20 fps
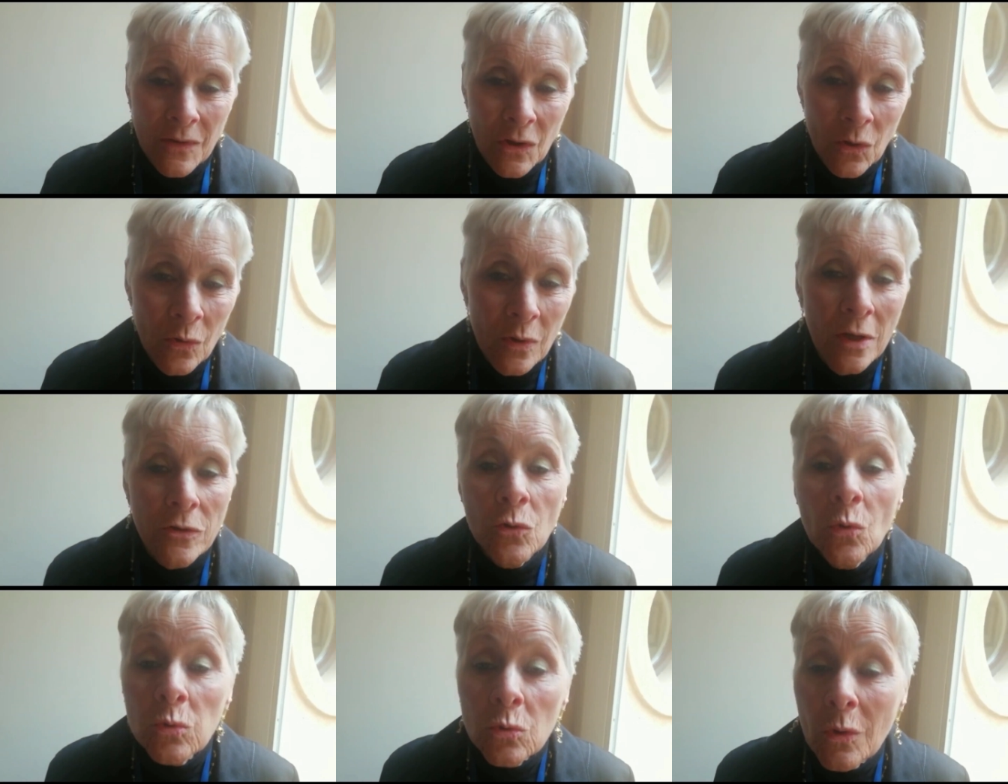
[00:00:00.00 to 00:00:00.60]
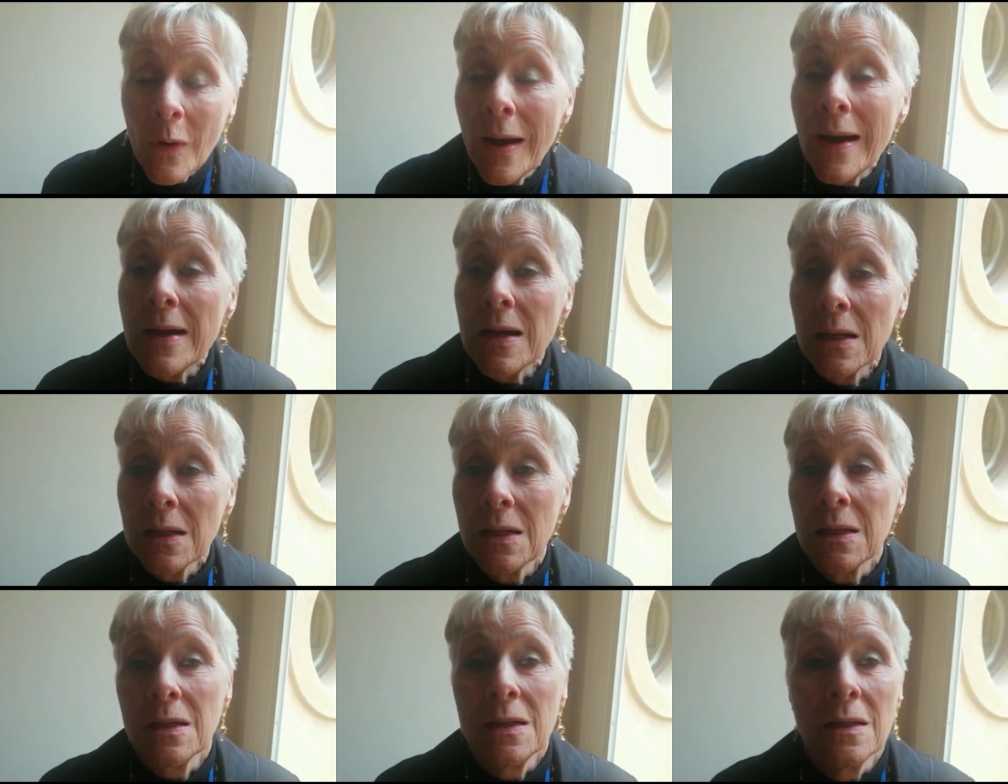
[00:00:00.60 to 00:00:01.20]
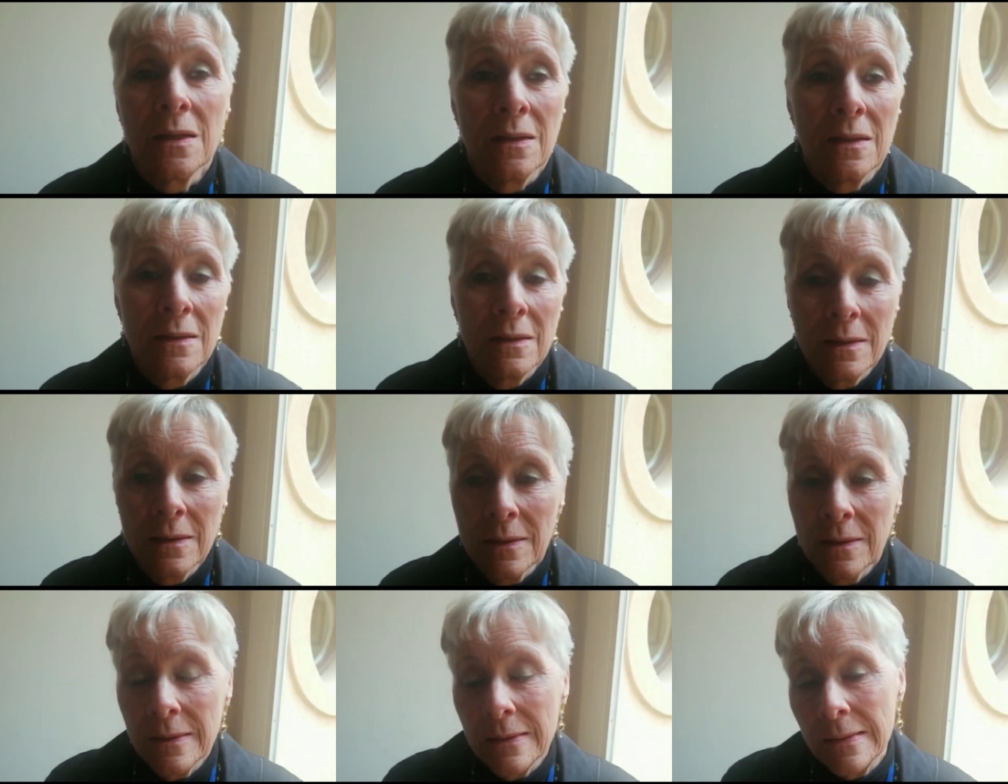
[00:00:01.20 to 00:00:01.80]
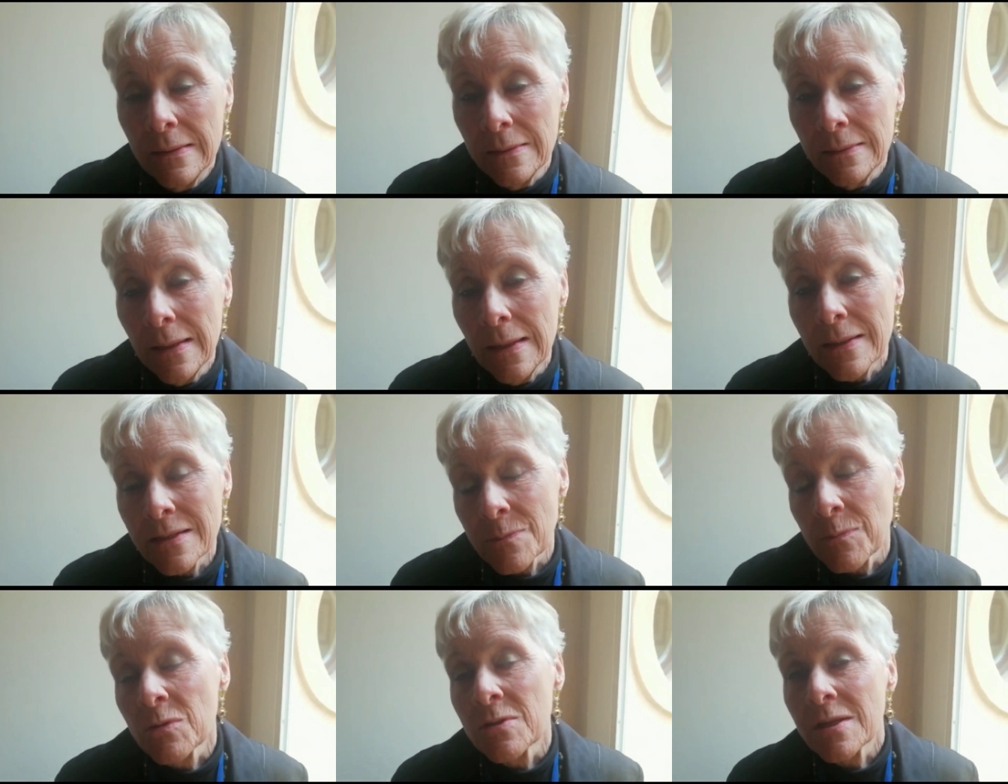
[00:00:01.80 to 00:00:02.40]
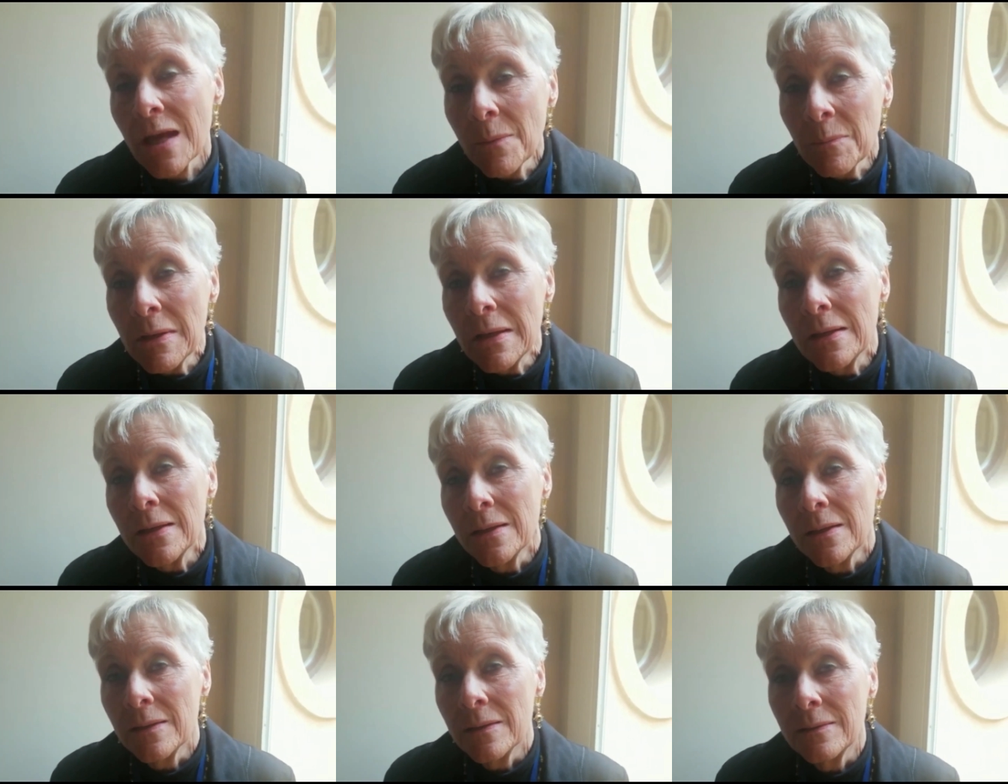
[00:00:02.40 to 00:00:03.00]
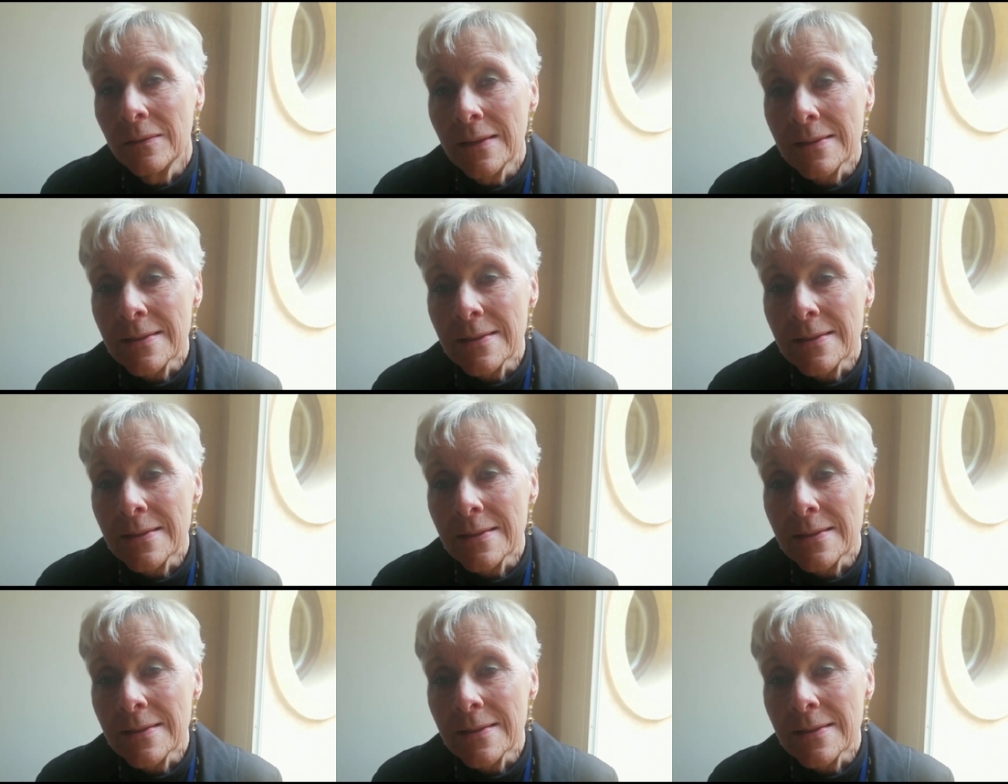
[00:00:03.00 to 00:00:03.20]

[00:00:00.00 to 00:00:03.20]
con l'aiuto anche eh, del responsabile